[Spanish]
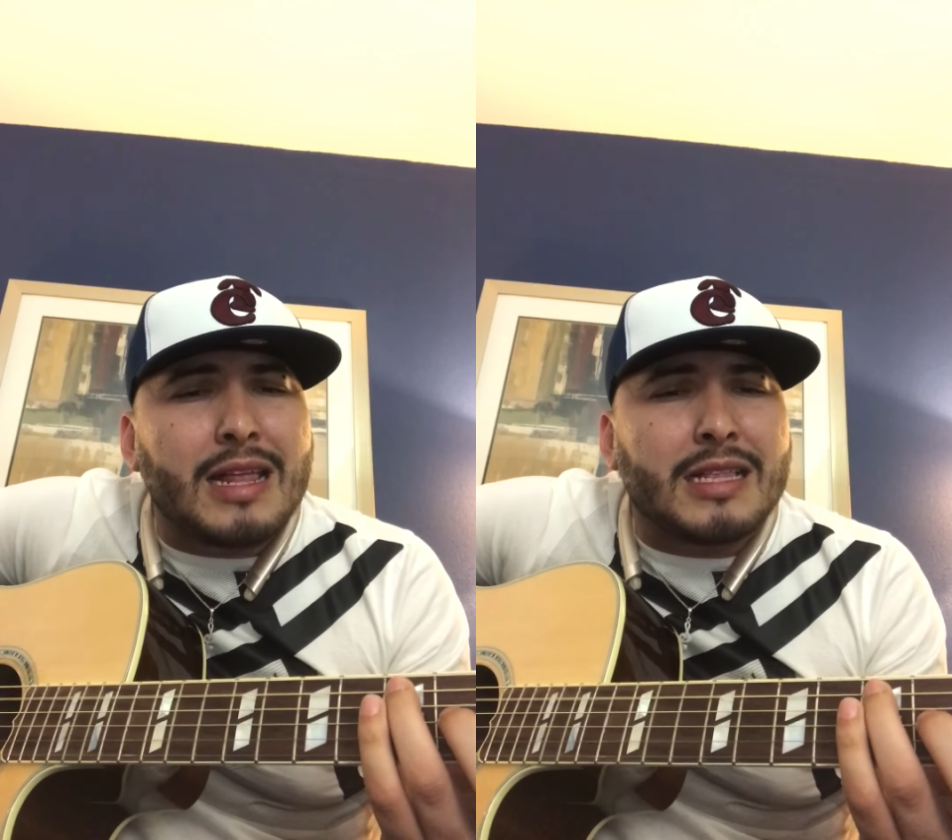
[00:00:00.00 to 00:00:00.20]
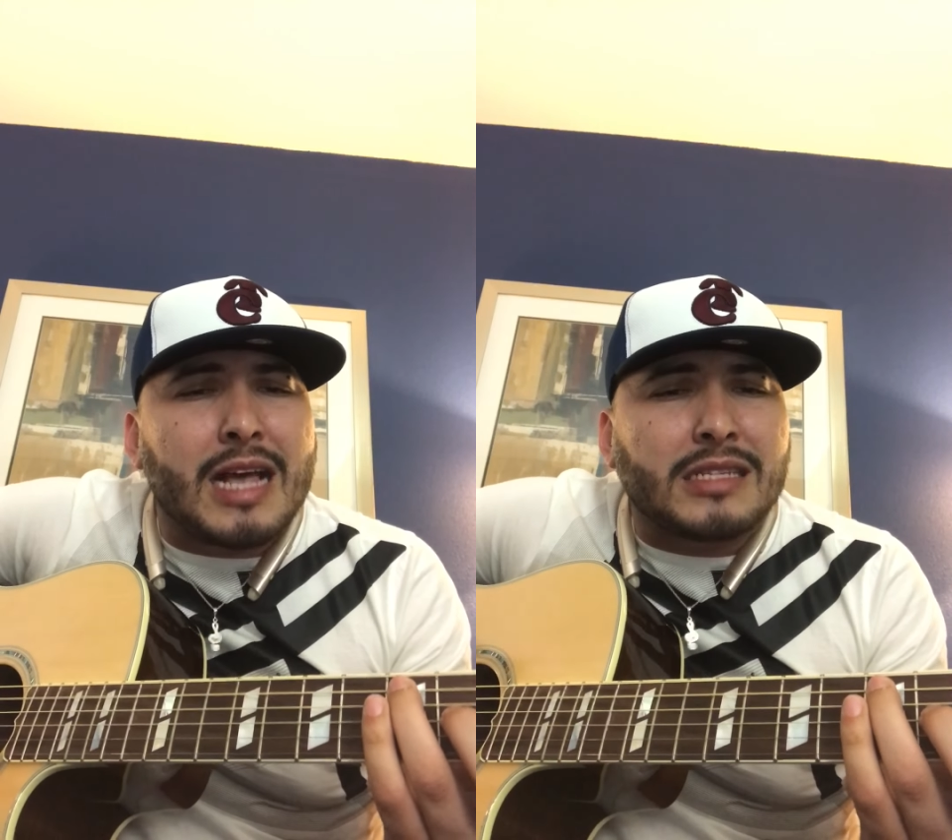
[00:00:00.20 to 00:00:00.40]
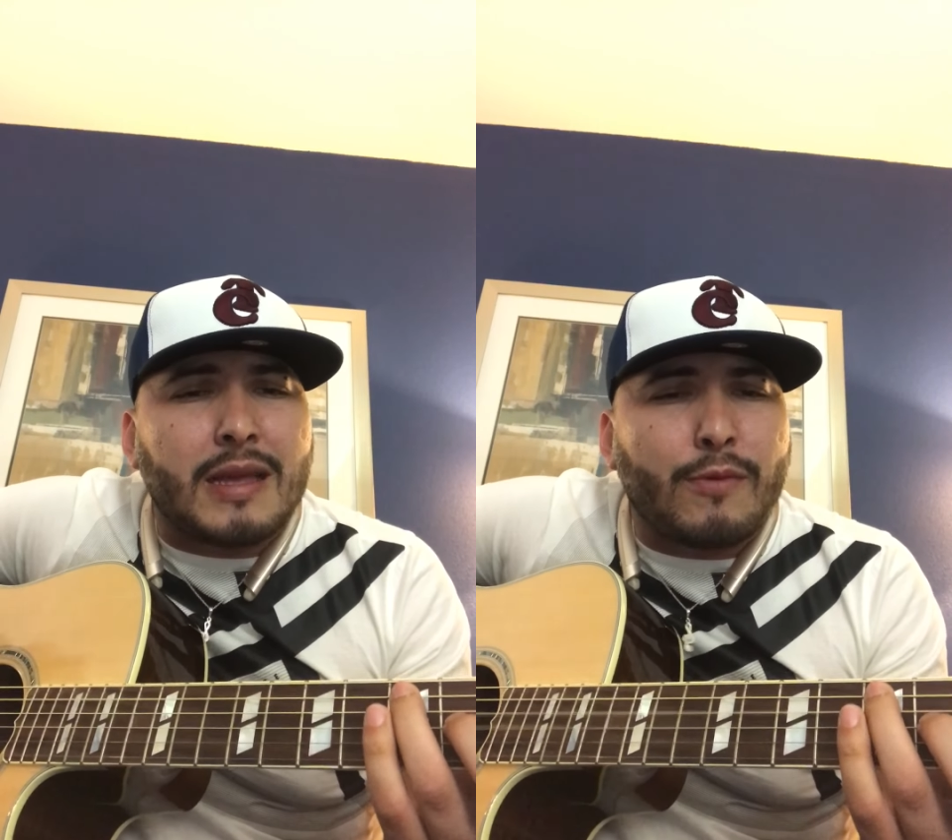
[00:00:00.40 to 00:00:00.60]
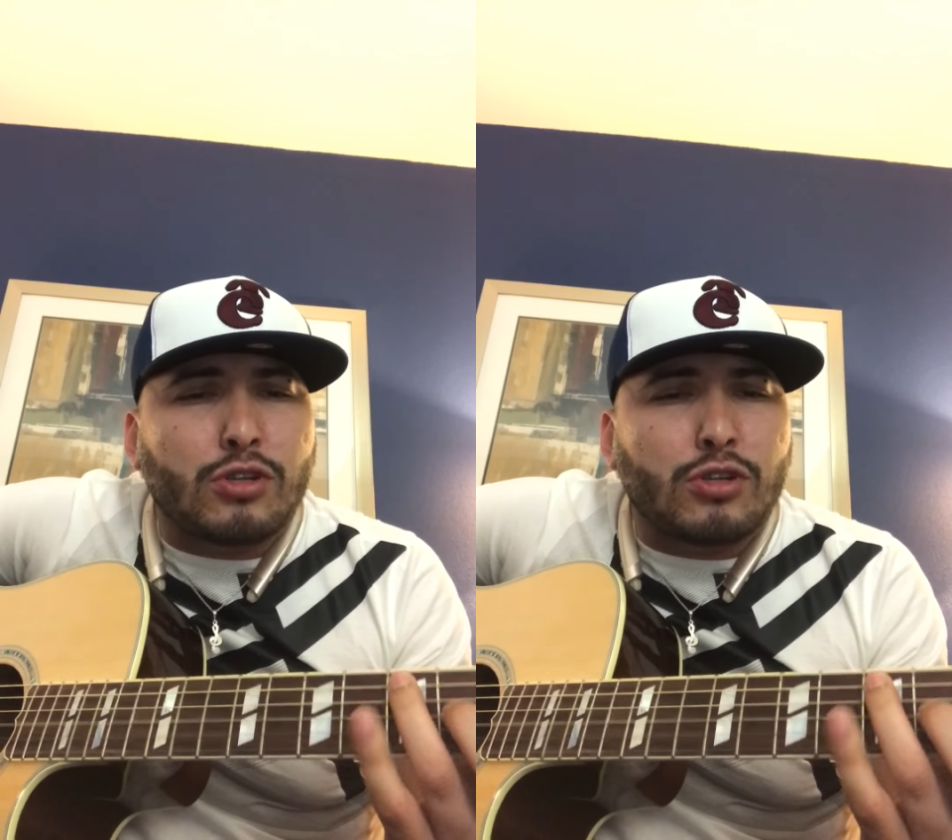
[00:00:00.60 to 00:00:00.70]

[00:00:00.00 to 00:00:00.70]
desde hace